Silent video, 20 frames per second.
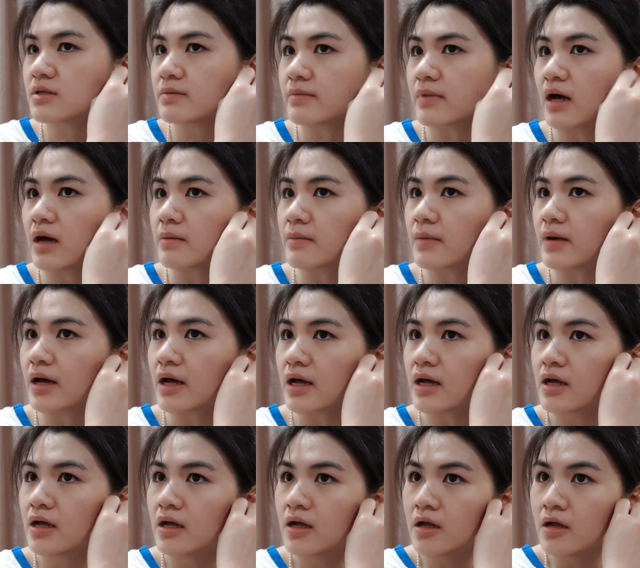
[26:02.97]
ko si
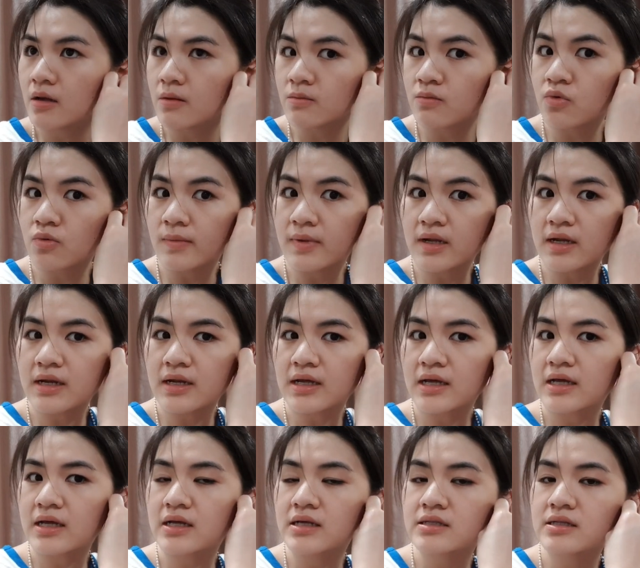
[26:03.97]
mama
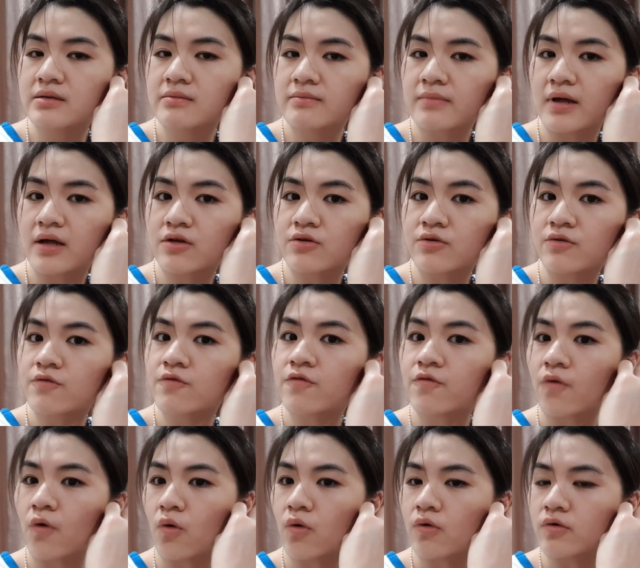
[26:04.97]
bumili ng bagong
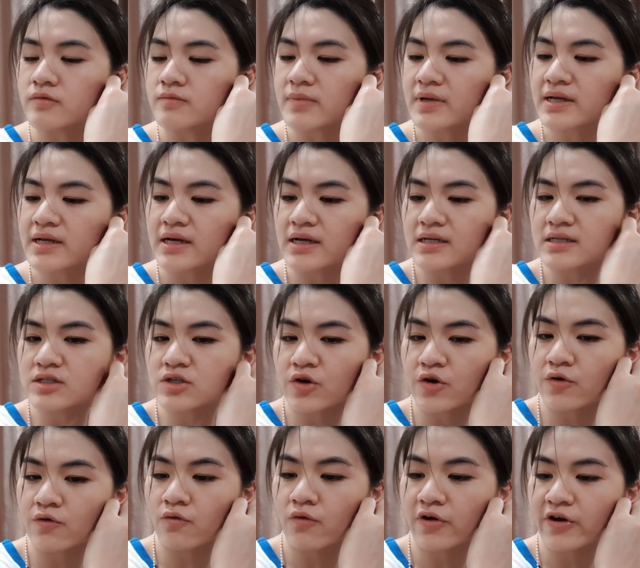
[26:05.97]
phone because
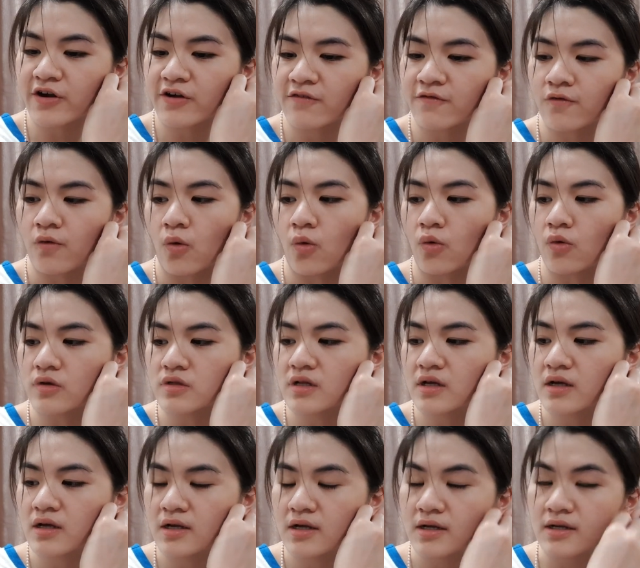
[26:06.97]
her work
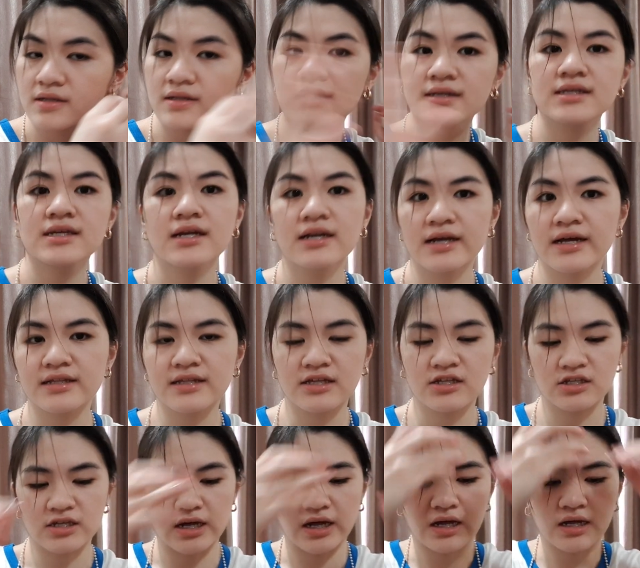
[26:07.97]
phone, nasira na
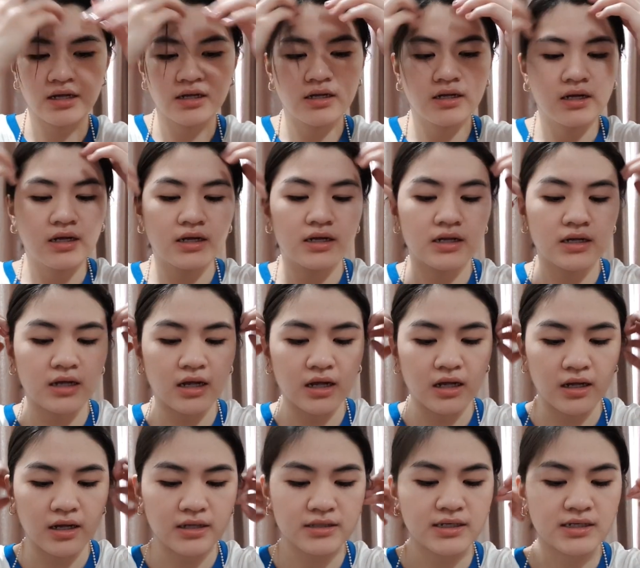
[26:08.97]
siya.
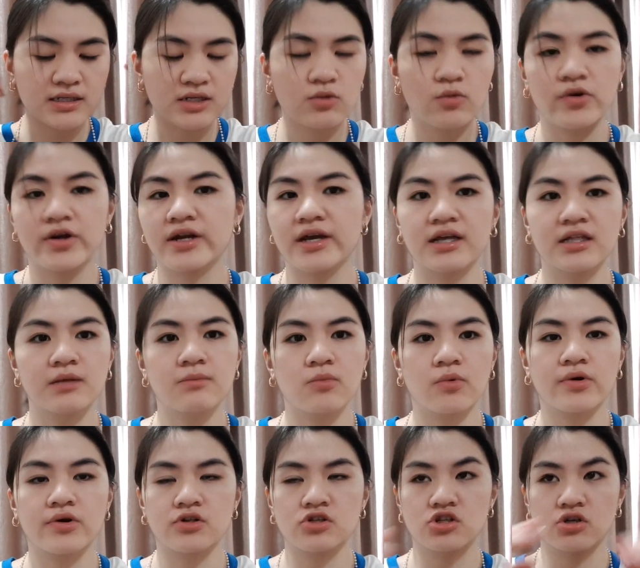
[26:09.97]
Uh, it doesn't work
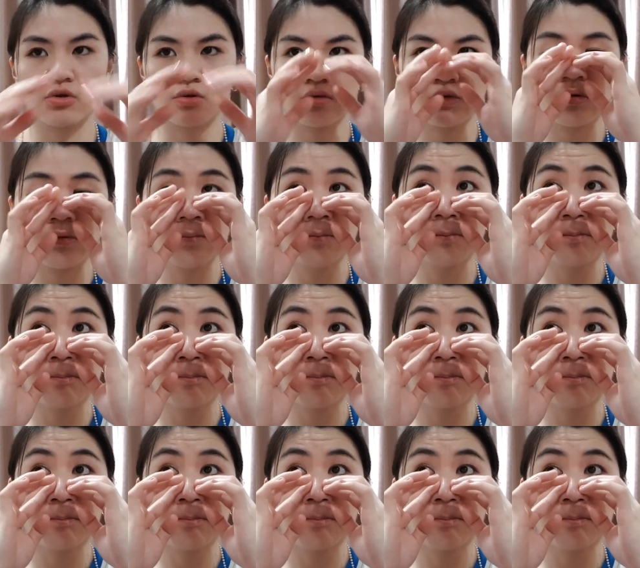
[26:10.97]
anymore. So,